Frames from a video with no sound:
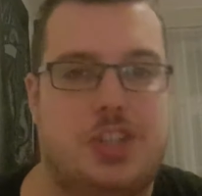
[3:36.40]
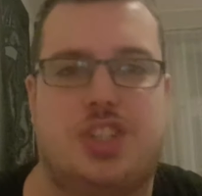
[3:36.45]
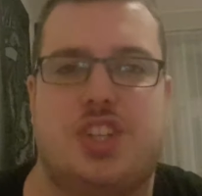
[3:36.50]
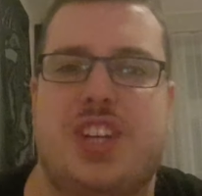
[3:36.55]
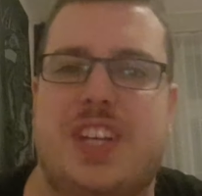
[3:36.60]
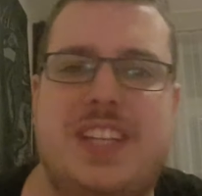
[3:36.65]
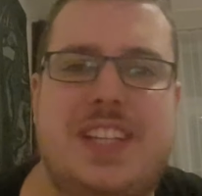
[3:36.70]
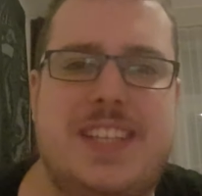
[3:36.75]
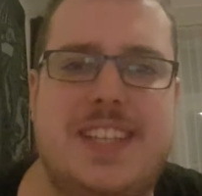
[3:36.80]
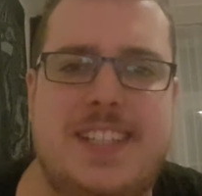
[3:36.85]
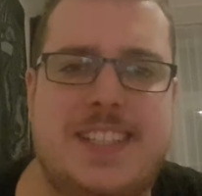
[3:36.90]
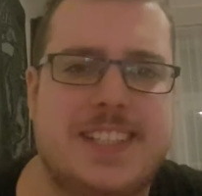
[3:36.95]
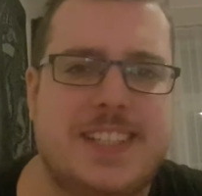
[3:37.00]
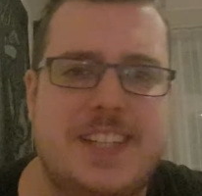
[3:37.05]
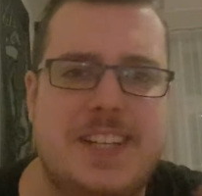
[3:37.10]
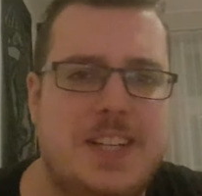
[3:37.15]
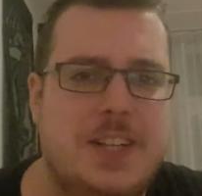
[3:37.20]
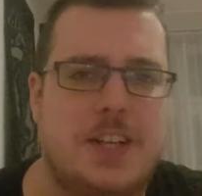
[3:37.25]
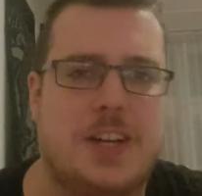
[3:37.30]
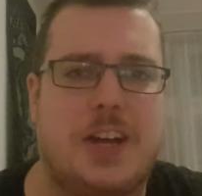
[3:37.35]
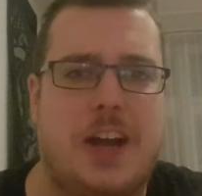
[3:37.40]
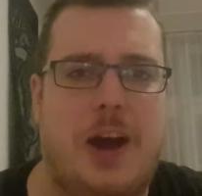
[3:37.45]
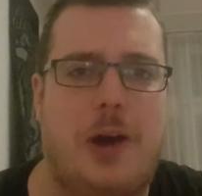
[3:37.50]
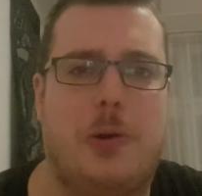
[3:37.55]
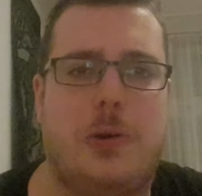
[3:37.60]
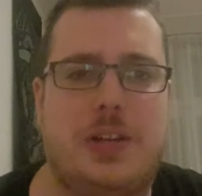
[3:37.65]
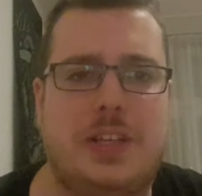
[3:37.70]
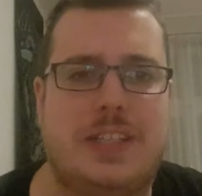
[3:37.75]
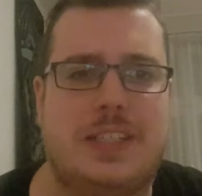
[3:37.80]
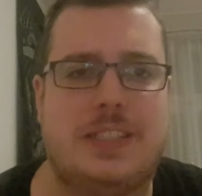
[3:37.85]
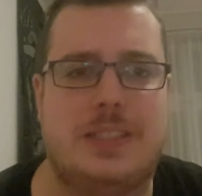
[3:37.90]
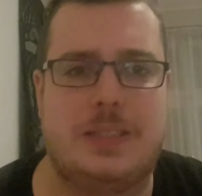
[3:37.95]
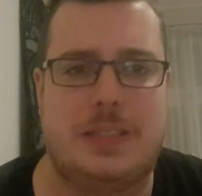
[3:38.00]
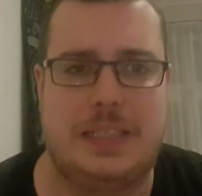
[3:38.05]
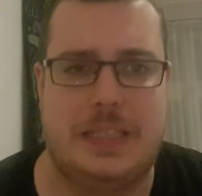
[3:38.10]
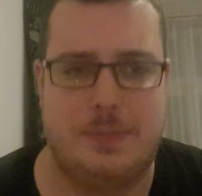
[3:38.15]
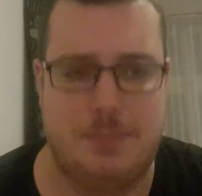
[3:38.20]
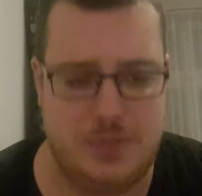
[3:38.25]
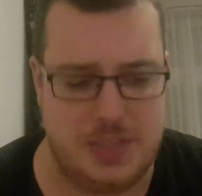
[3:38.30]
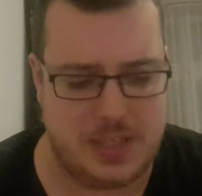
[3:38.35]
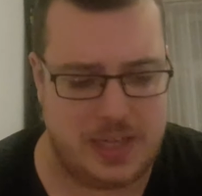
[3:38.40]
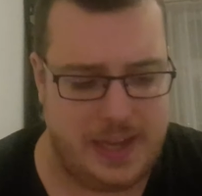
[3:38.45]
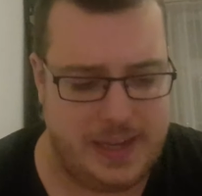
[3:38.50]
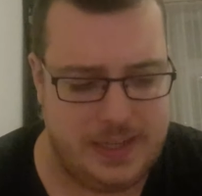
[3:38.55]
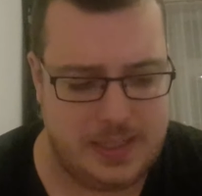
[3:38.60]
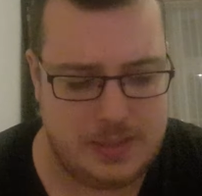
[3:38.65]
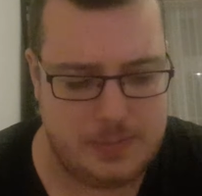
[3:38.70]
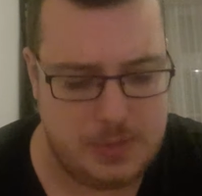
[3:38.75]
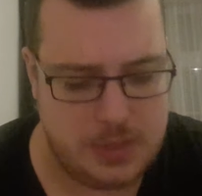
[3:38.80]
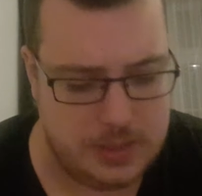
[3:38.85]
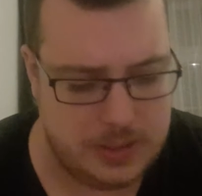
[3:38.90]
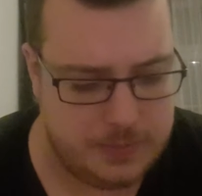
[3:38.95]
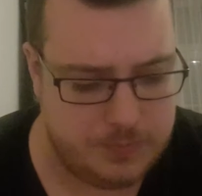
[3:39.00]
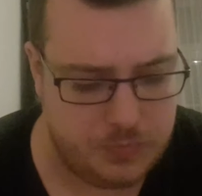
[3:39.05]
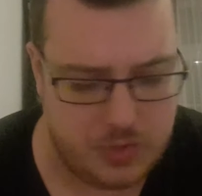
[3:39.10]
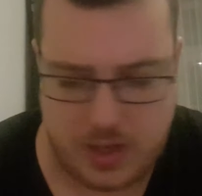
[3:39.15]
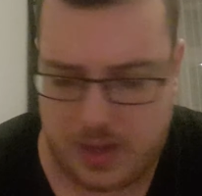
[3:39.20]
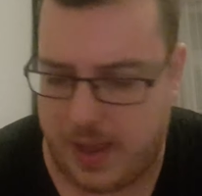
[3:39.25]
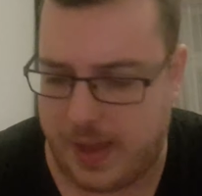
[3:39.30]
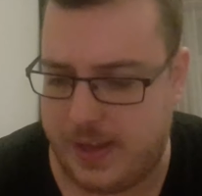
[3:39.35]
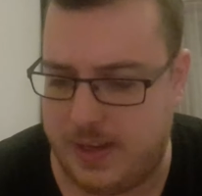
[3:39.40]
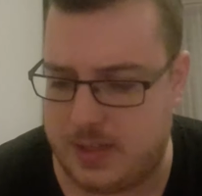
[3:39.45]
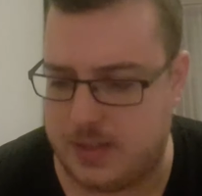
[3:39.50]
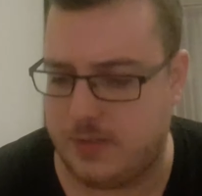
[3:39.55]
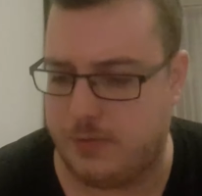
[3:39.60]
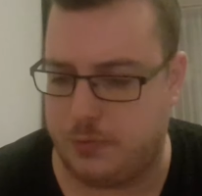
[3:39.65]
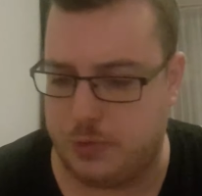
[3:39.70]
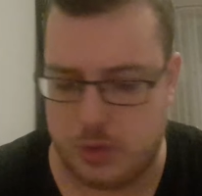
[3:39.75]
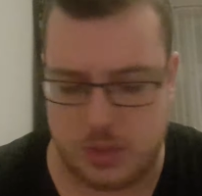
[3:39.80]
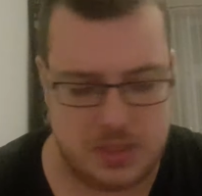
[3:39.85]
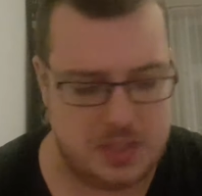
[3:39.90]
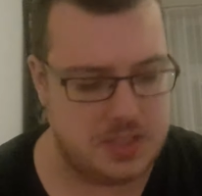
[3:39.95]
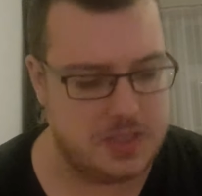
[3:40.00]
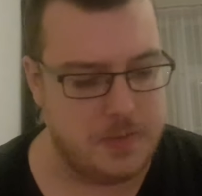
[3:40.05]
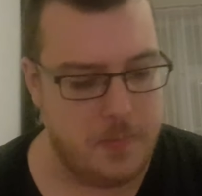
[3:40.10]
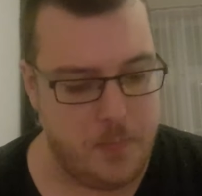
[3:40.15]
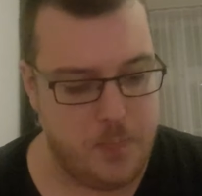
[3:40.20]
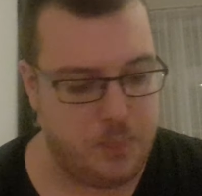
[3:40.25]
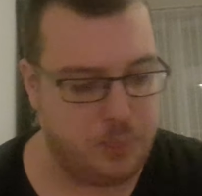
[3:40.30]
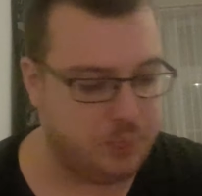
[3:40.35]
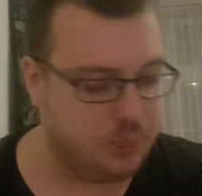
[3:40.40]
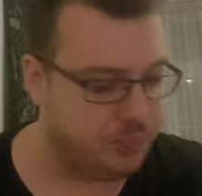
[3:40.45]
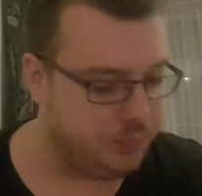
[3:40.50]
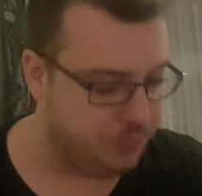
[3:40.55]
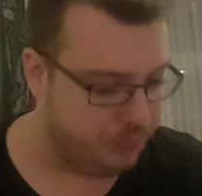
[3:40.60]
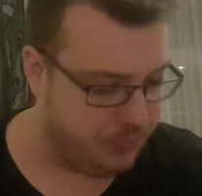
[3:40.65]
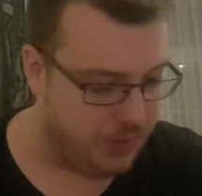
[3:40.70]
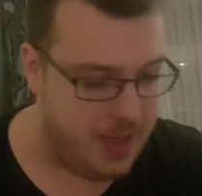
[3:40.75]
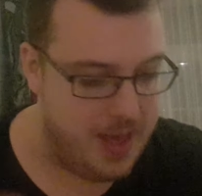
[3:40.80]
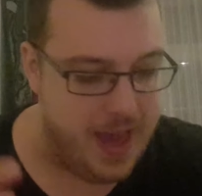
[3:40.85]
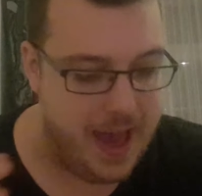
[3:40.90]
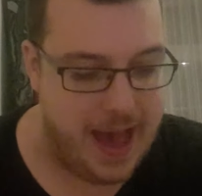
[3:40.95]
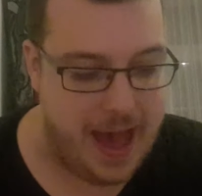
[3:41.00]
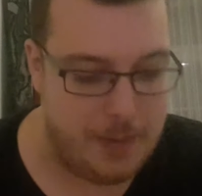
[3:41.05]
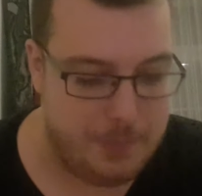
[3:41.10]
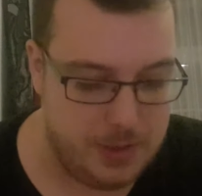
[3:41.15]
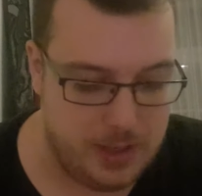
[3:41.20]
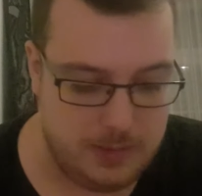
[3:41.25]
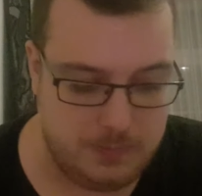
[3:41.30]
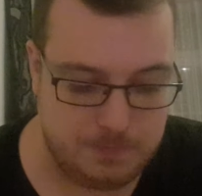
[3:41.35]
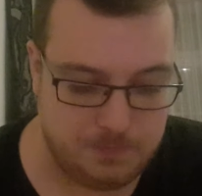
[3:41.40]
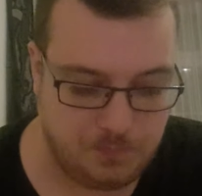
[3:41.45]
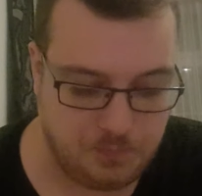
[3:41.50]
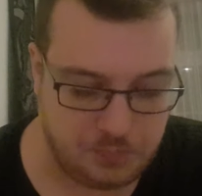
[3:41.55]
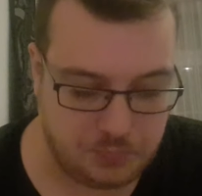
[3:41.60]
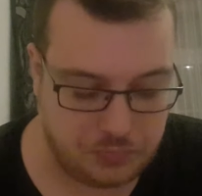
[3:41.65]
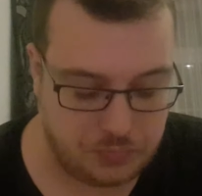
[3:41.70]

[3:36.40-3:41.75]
schinkige, rauchige Ebene reinge, ähm, reingewürzt. Aber